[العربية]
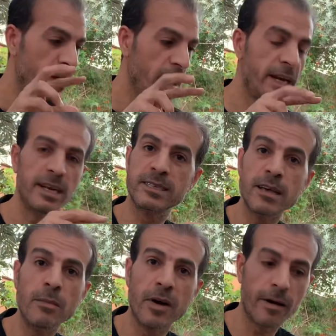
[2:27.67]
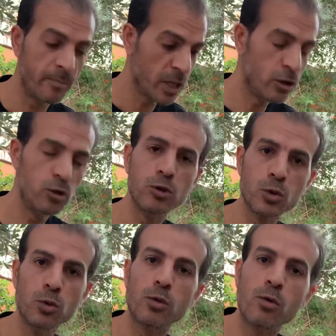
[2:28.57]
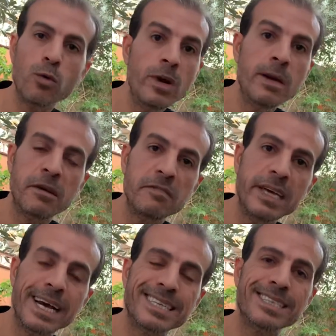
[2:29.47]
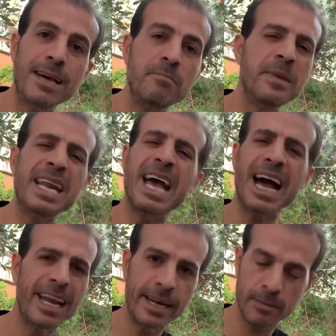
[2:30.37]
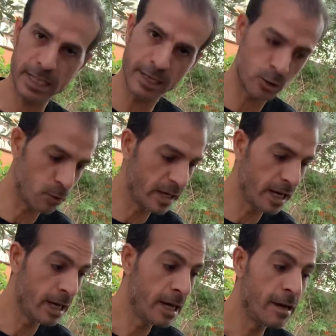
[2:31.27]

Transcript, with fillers: الثمره الجذور كل ما فيها سام من اعلى النباتات السميه